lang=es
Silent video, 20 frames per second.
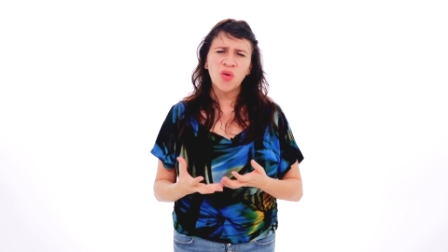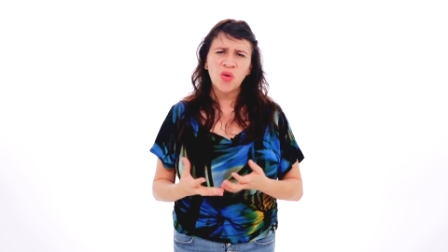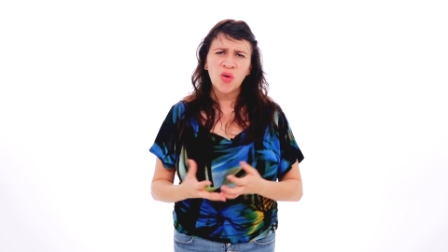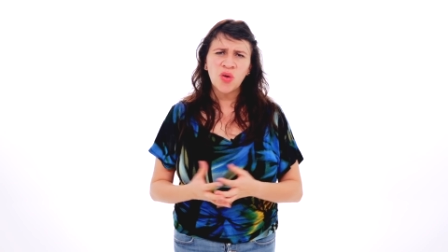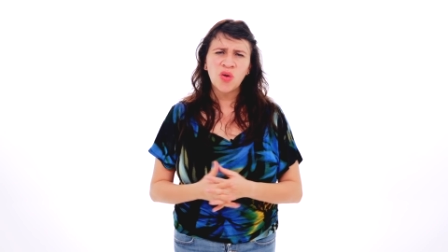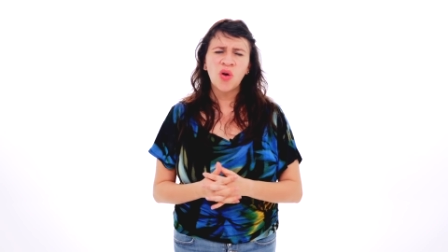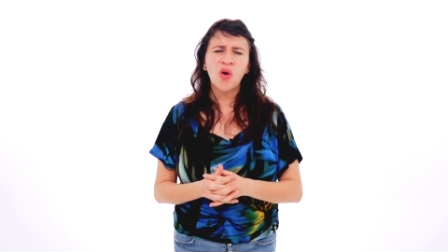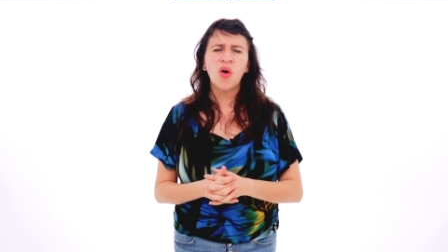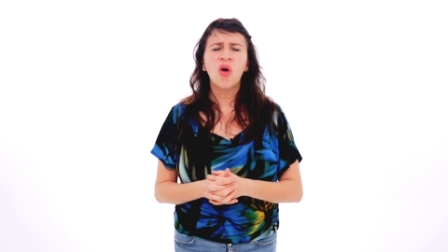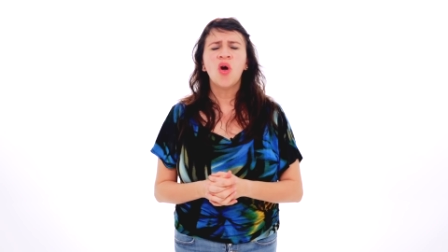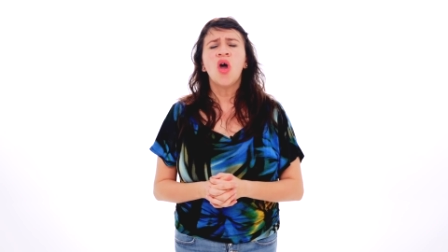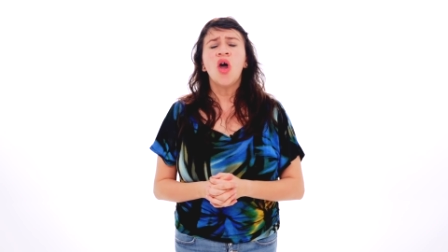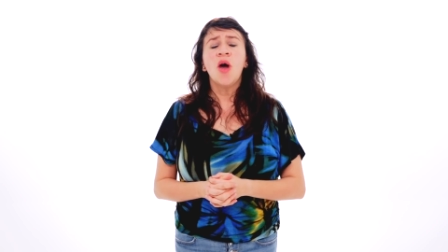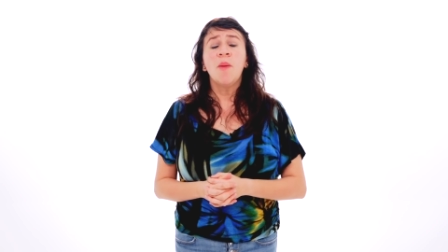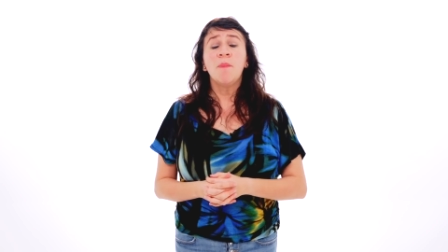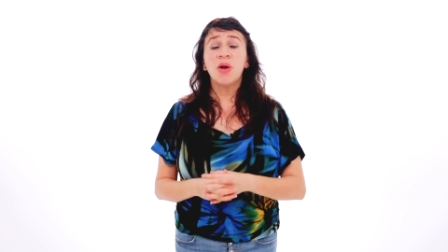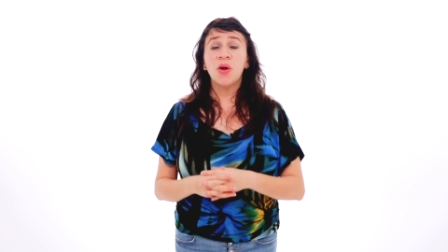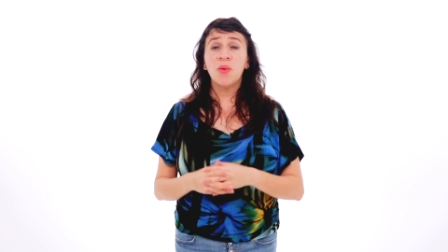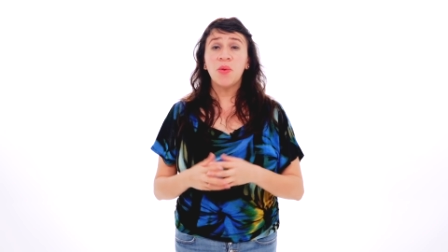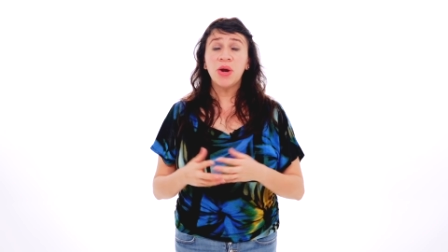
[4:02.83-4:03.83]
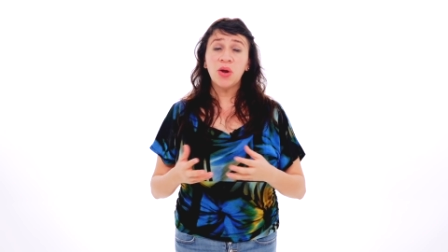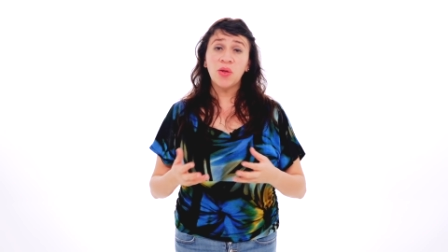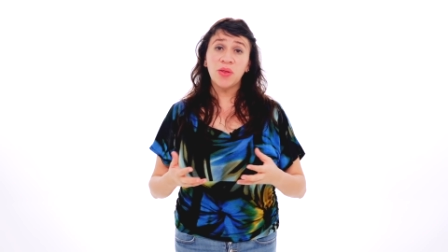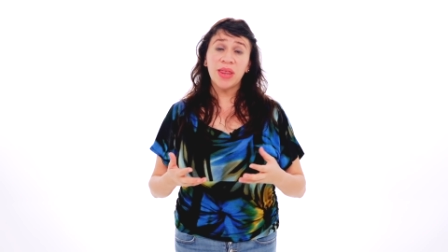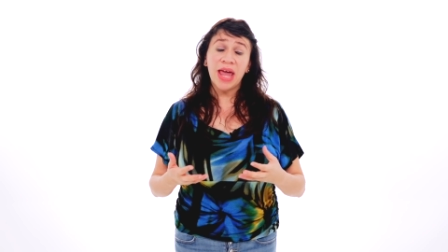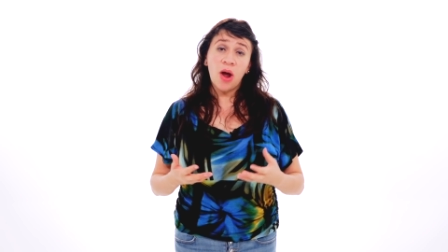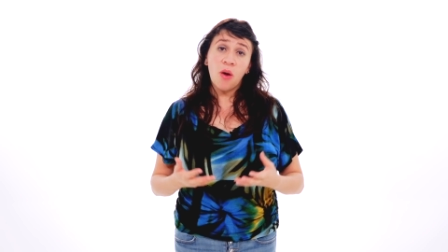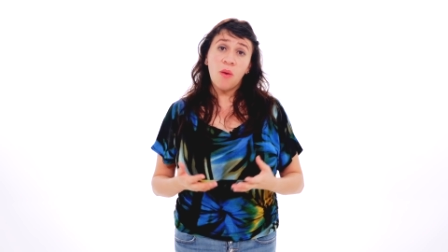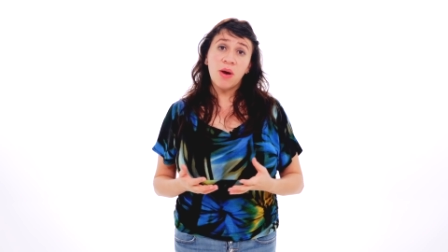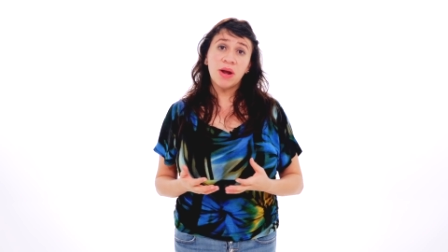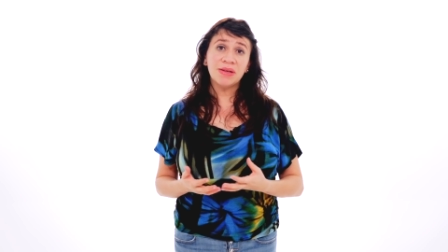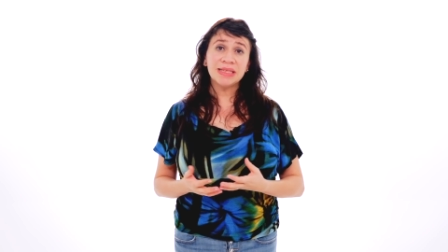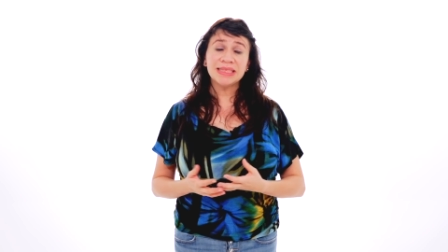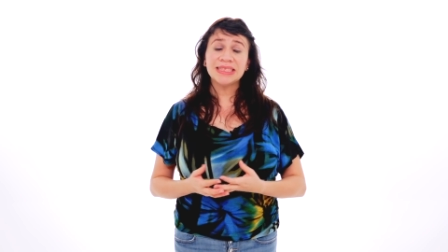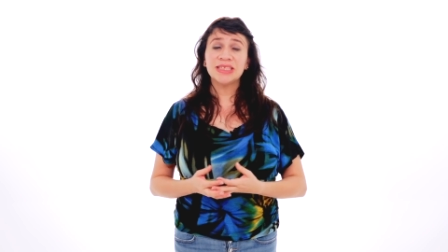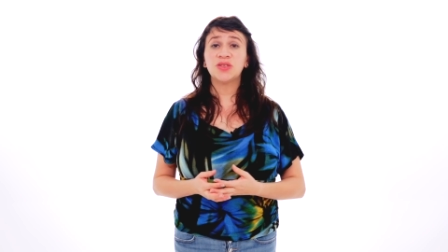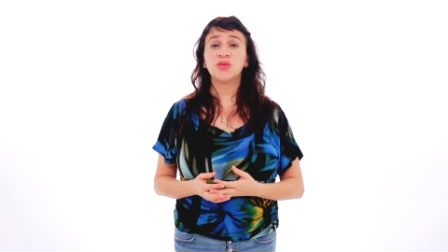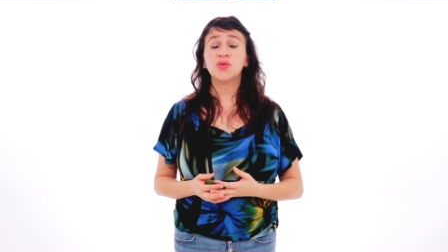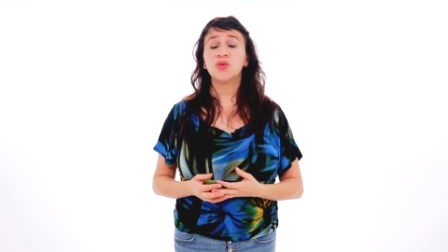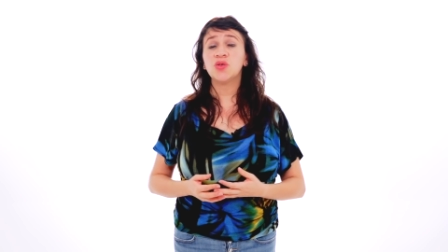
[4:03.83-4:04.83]
no, no, pero bueno, de acuerdo a
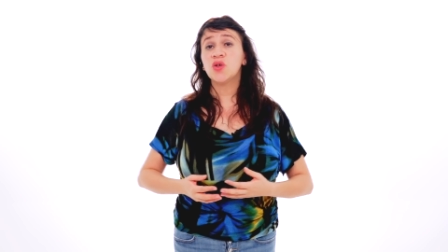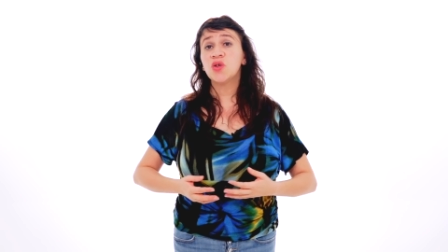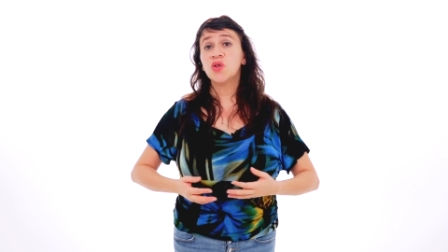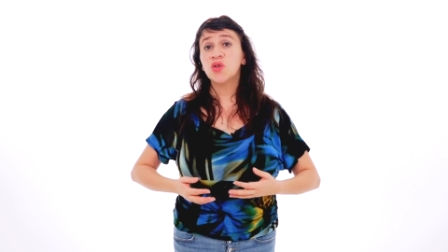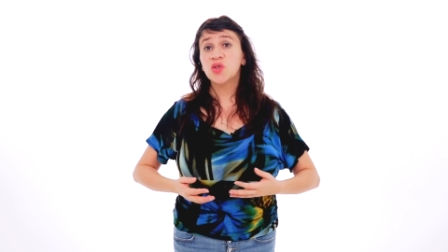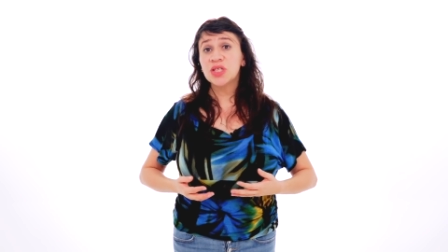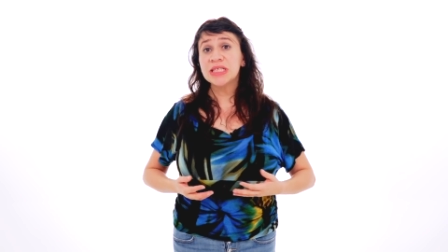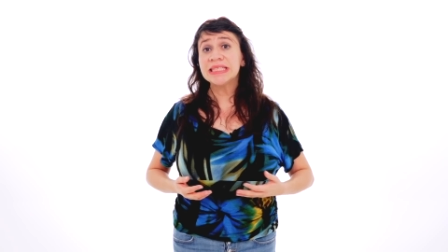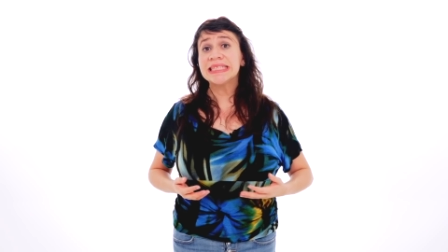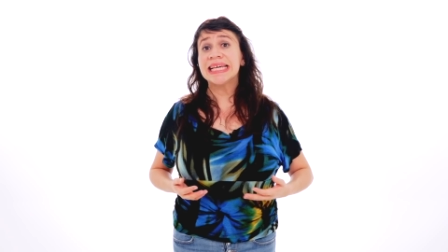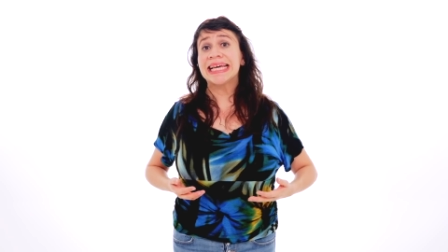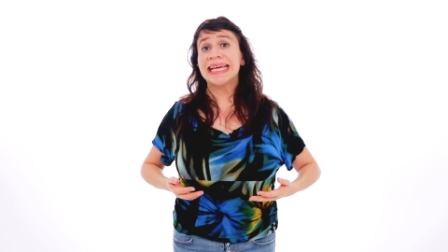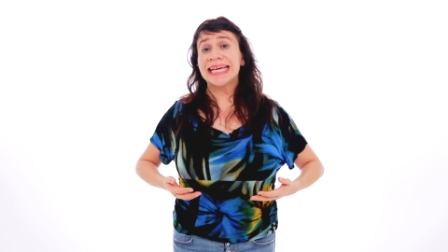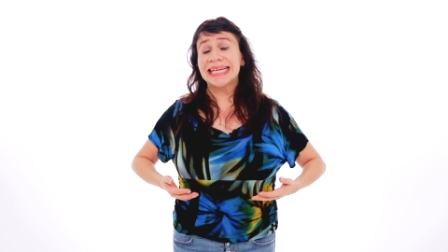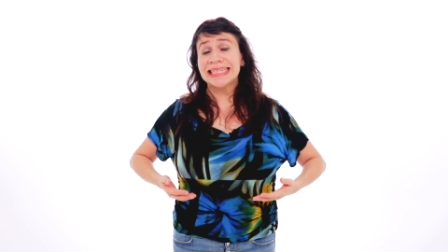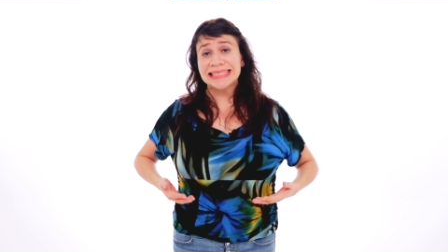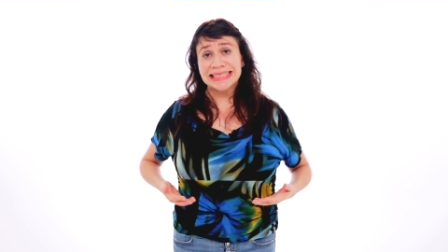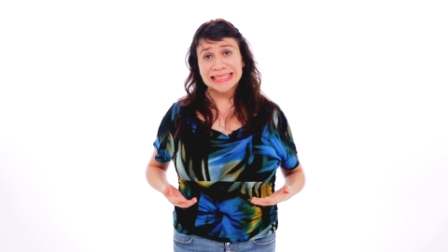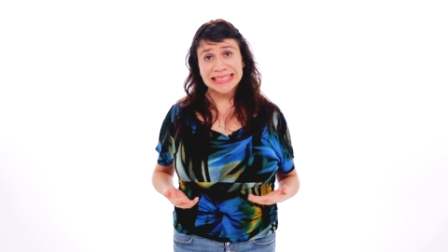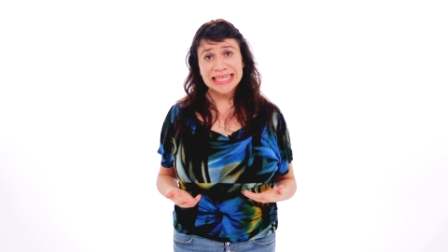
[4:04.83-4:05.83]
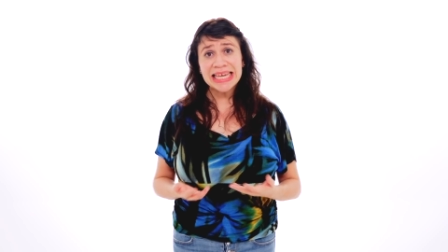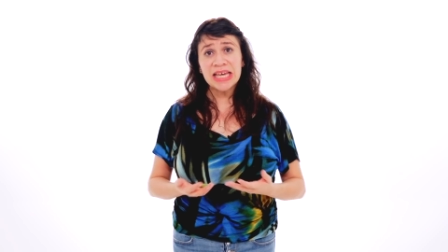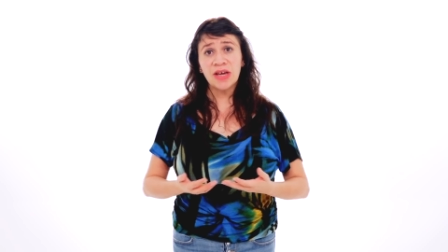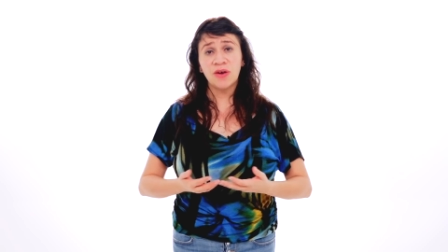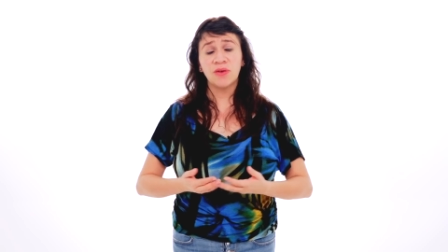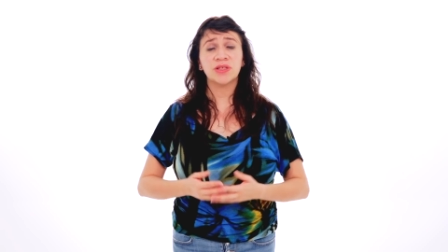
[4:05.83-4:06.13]
este estudio nos dice que sí,